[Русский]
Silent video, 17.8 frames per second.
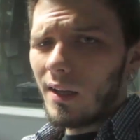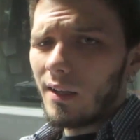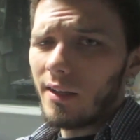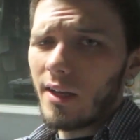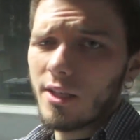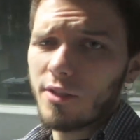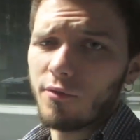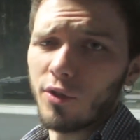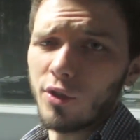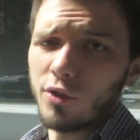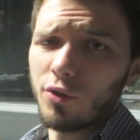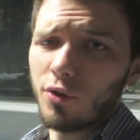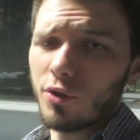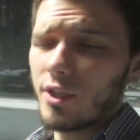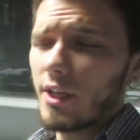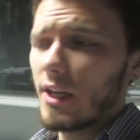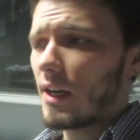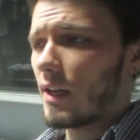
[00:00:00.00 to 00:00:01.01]
Я сегодня,
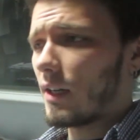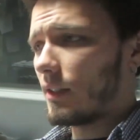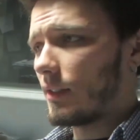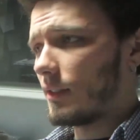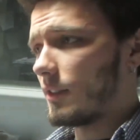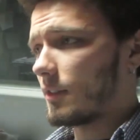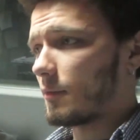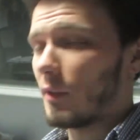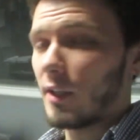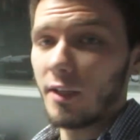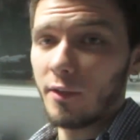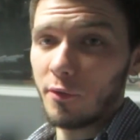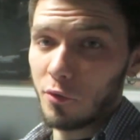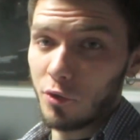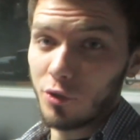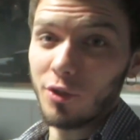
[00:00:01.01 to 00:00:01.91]
друзья, несмотря на то,